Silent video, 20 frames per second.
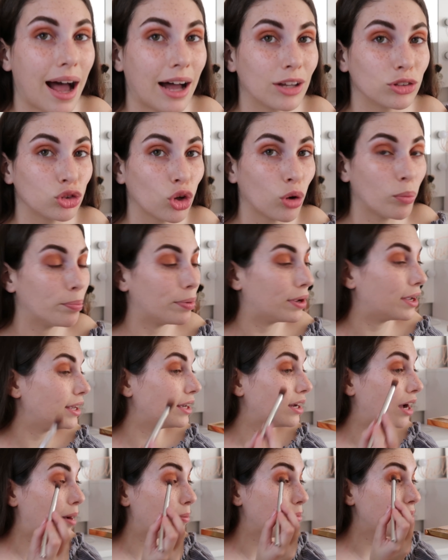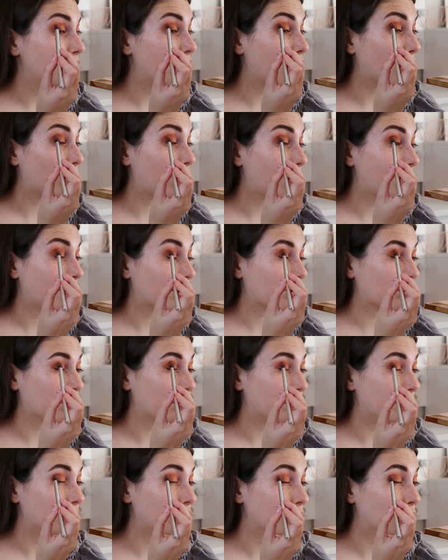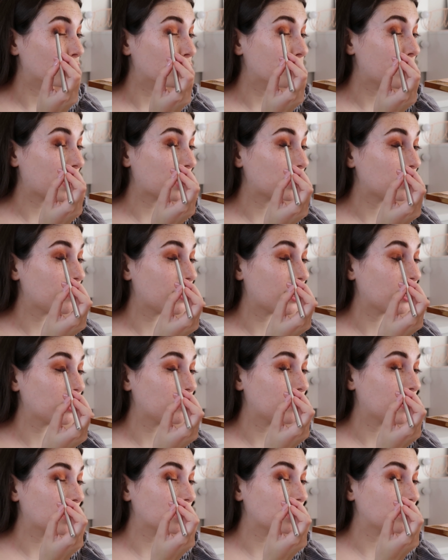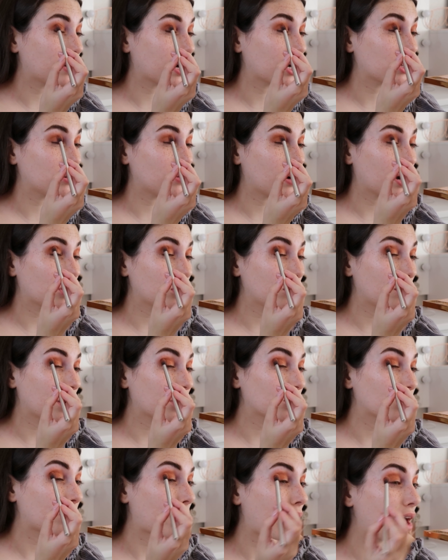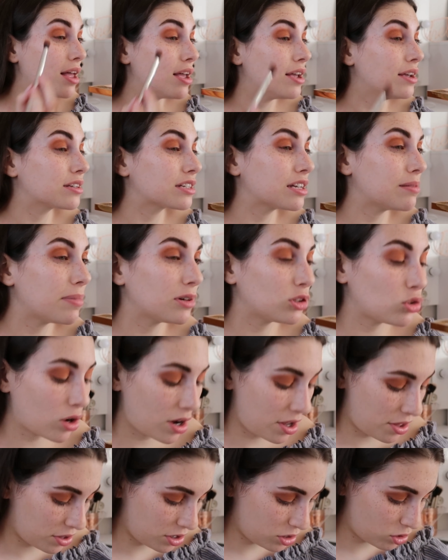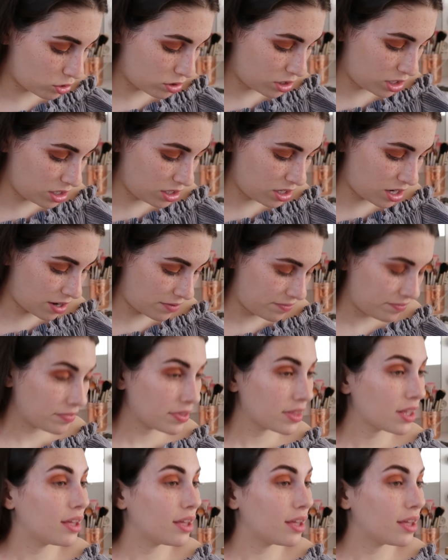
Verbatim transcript: A tope, hija mía, con el marroncito. Toma, que toma, que toma, que toma, que toma, que toma, que toma. Siempre toquecitos, niña.